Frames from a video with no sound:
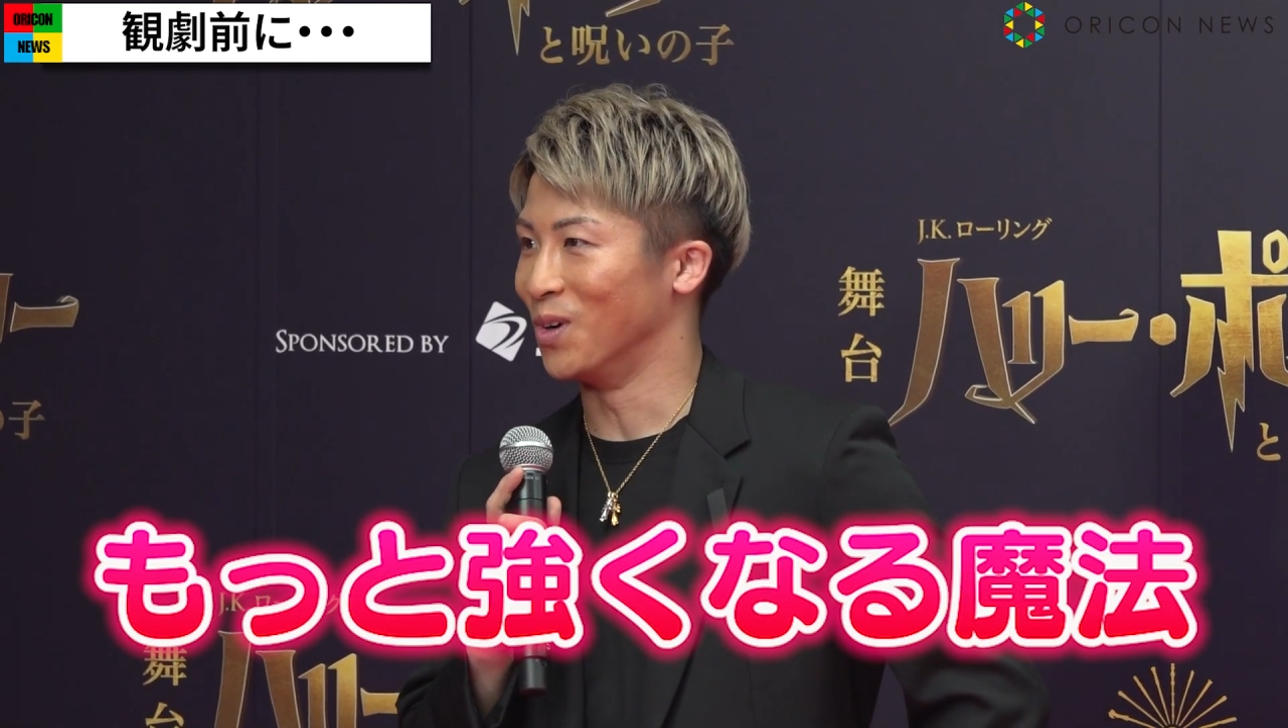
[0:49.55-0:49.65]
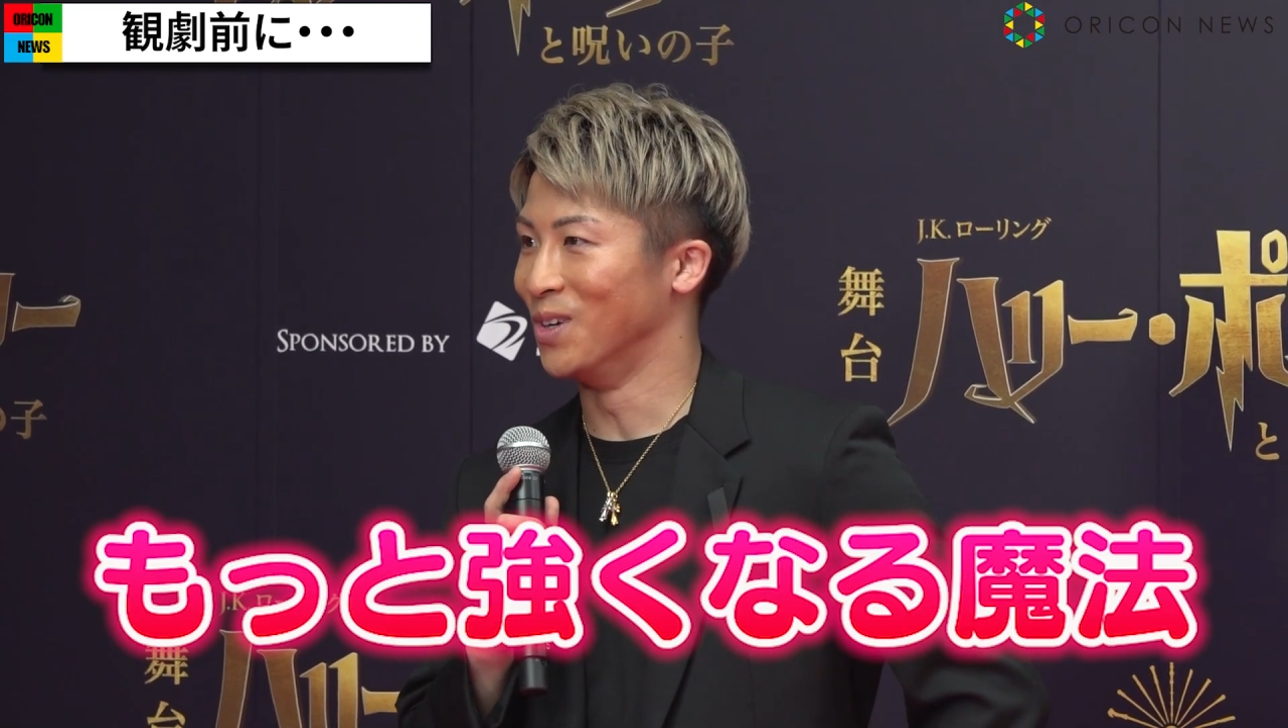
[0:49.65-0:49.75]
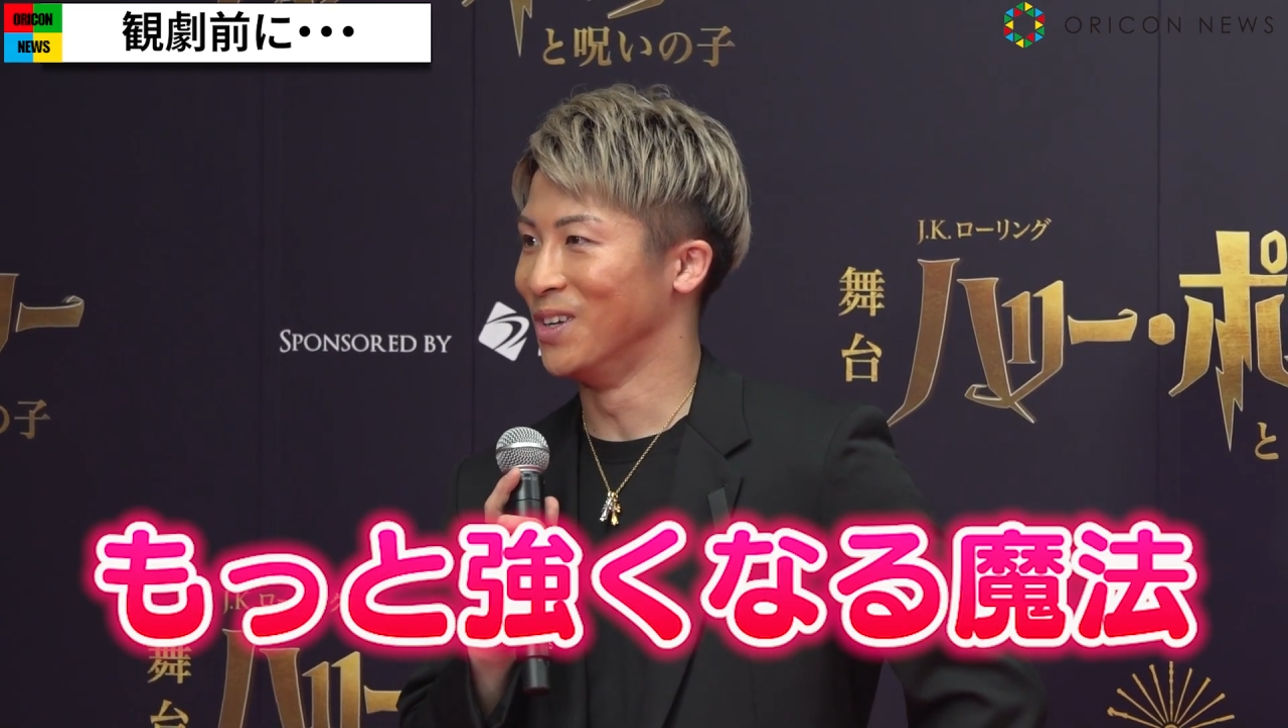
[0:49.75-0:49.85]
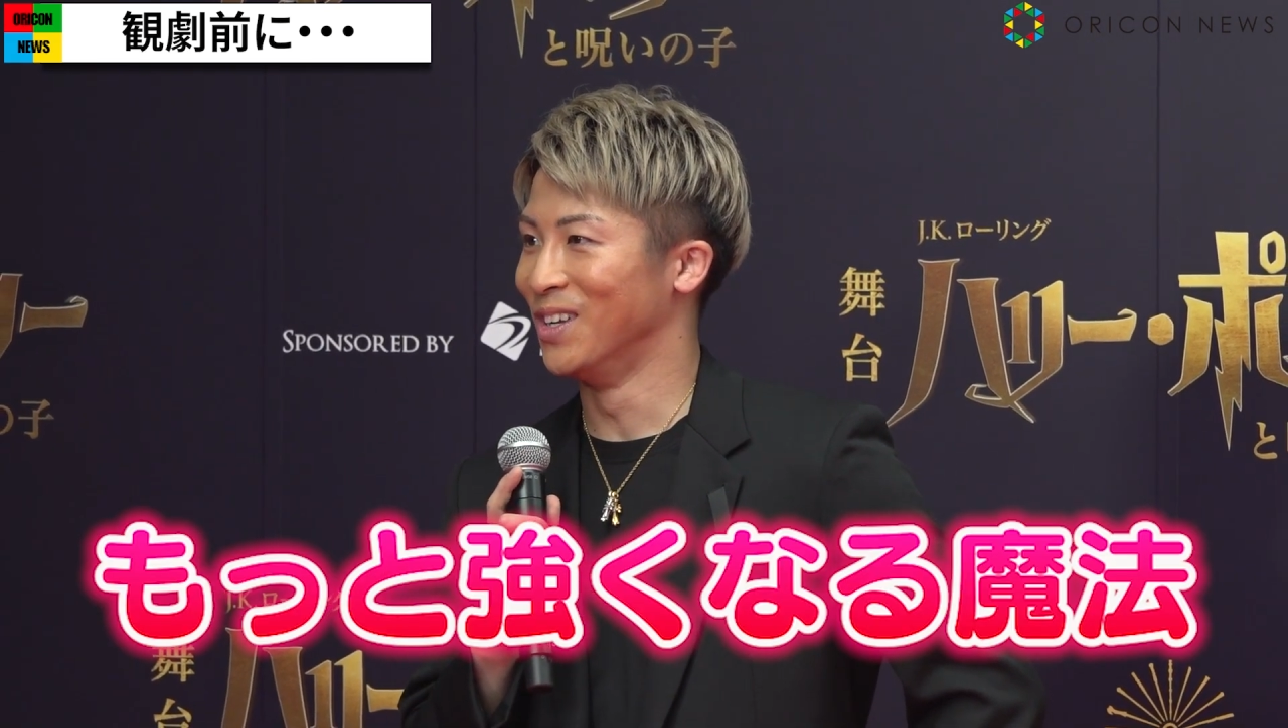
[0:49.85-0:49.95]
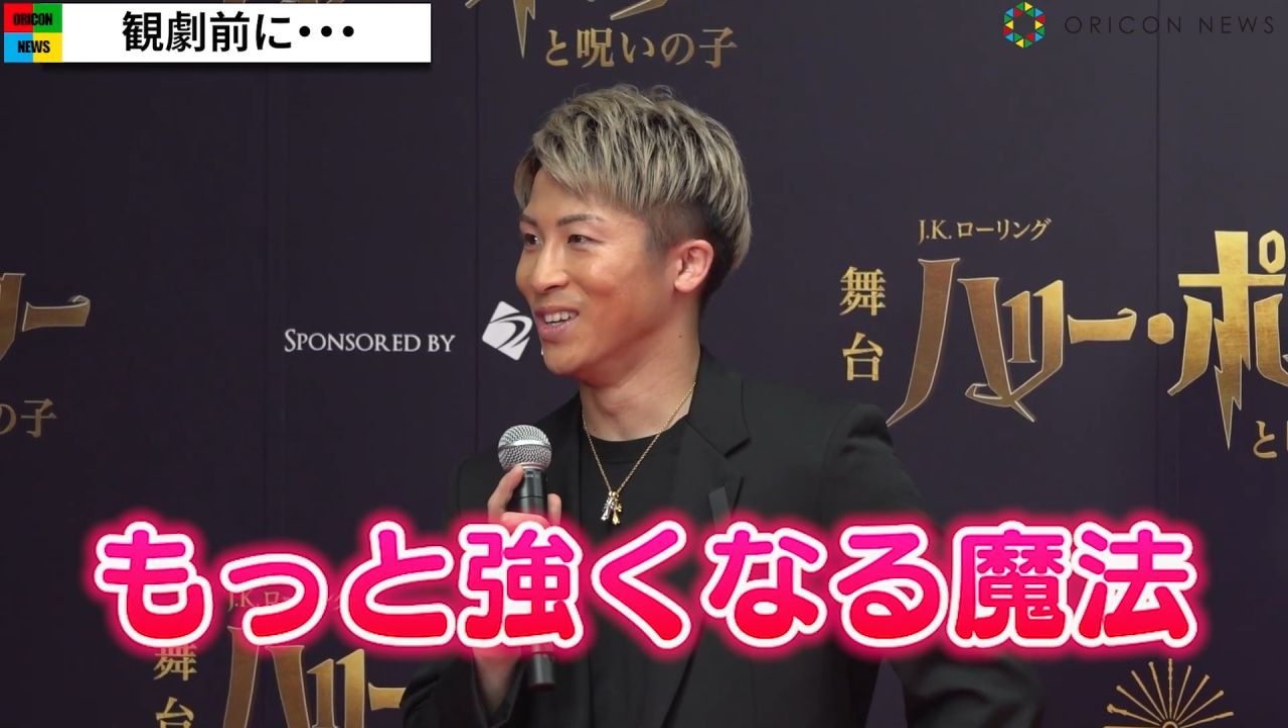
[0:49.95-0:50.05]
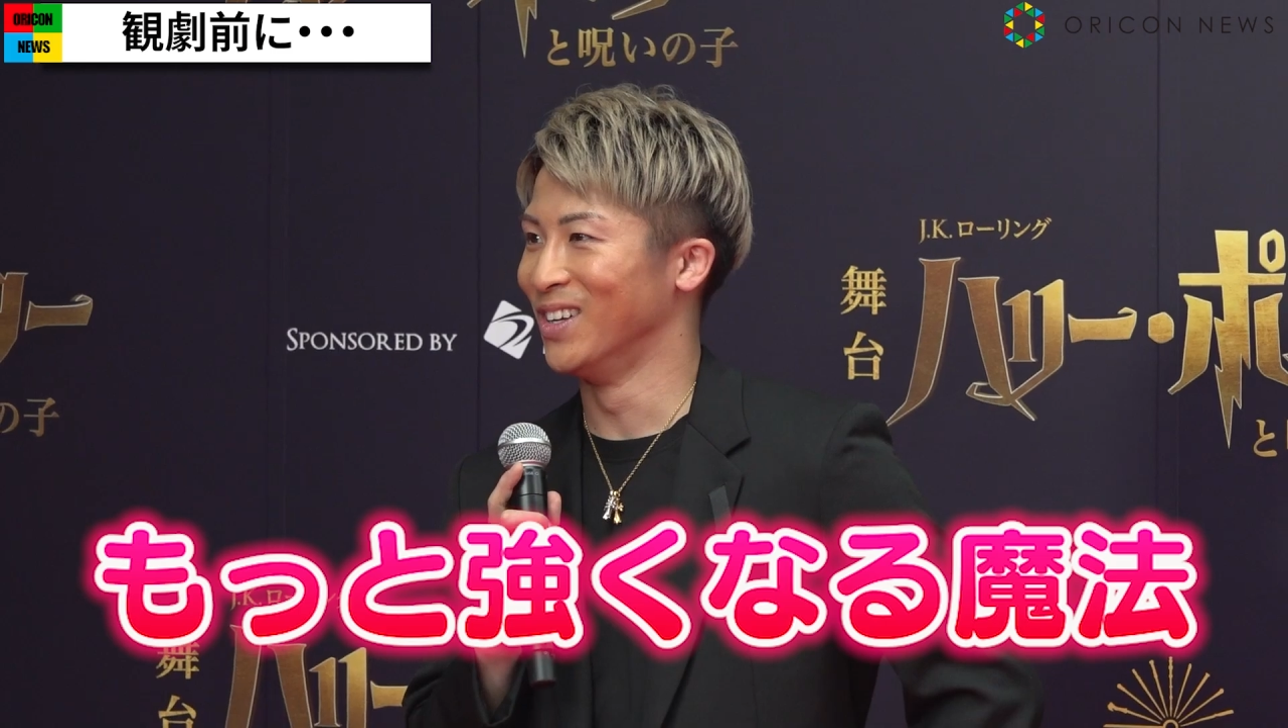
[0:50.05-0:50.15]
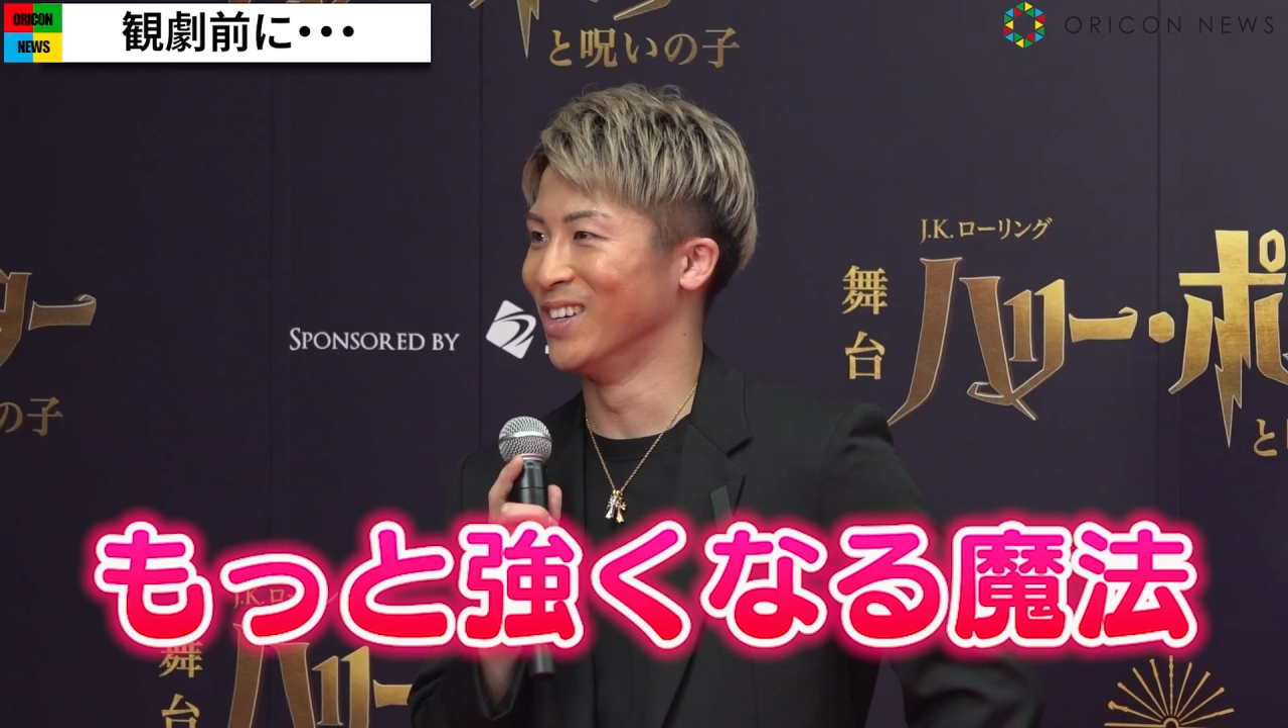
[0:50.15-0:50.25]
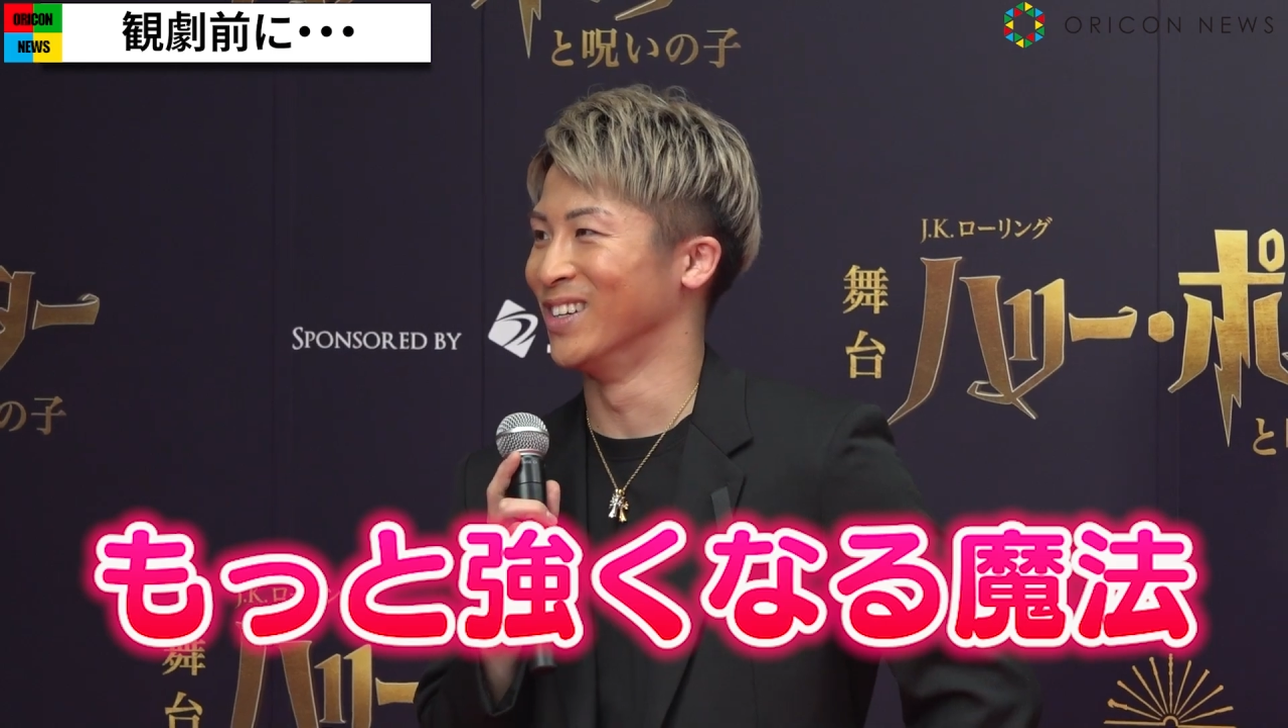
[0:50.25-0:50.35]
をえ